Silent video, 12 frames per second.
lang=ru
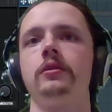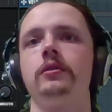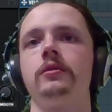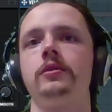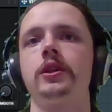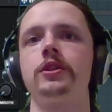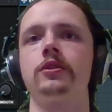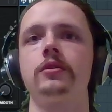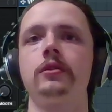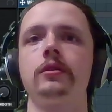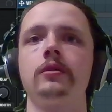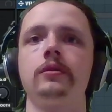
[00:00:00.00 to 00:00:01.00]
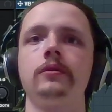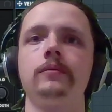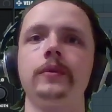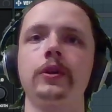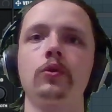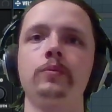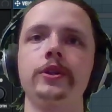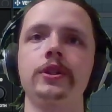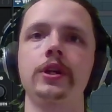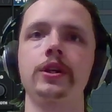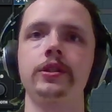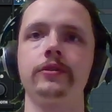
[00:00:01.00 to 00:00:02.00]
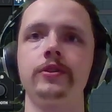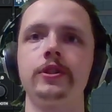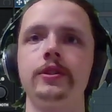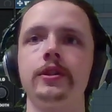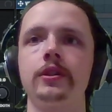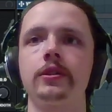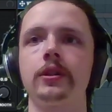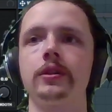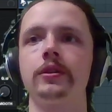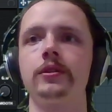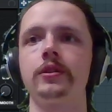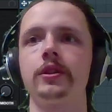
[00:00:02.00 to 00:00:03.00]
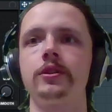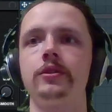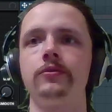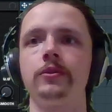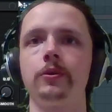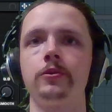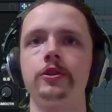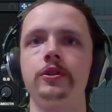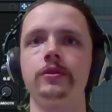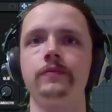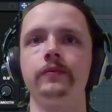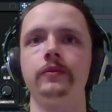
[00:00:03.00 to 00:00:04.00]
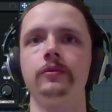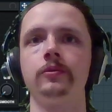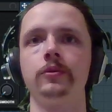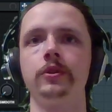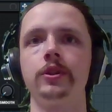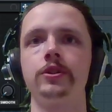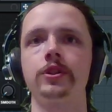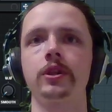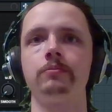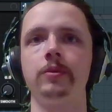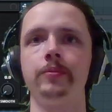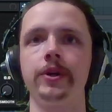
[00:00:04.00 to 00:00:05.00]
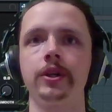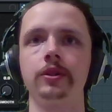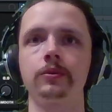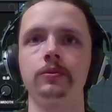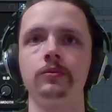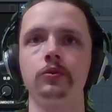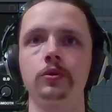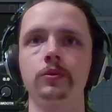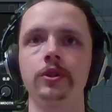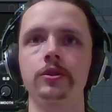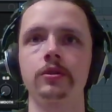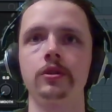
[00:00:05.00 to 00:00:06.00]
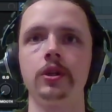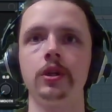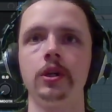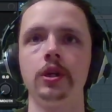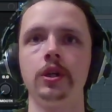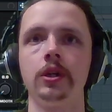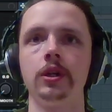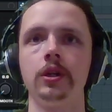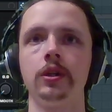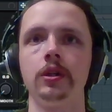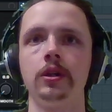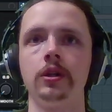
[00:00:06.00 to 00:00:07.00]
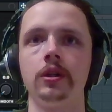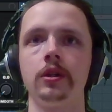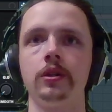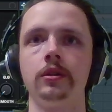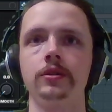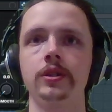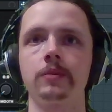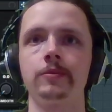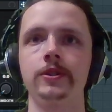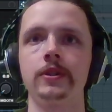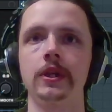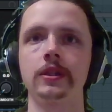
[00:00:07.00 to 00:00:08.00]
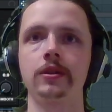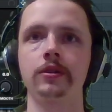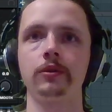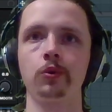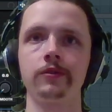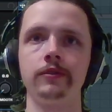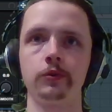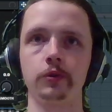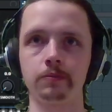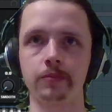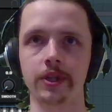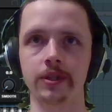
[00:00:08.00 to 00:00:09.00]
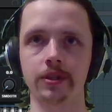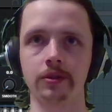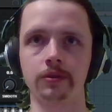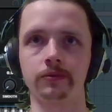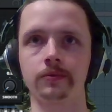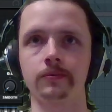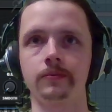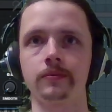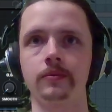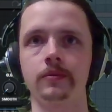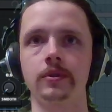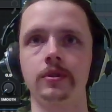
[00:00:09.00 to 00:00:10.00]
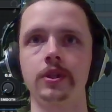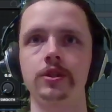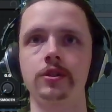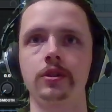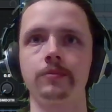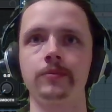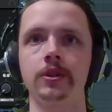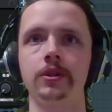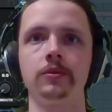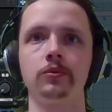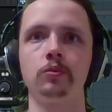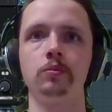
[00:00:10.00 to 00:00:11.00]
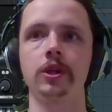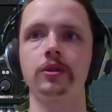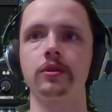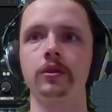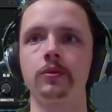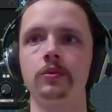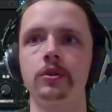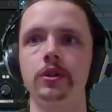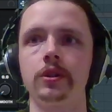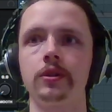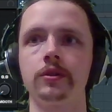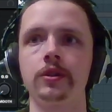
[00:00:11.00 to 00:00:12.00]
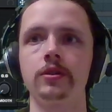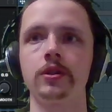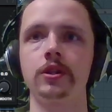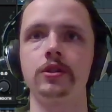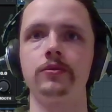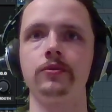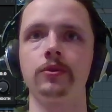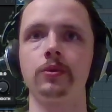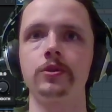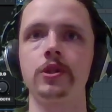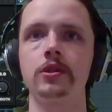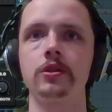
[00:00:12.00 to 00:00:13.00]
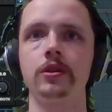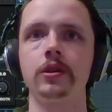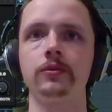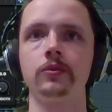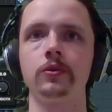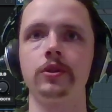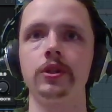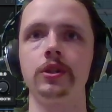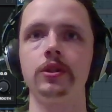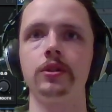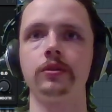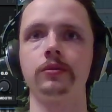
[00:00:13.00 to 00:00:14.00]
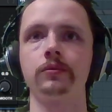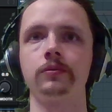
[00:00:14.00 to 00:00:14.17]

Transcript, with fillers: значит, на громкость каждого из них надо назначить velocity. Начинаем по порядку. Вот у нас SAP-осциллятор на уровне 8%. Значит, нам надо его убрать на 0, назначить velocity на него и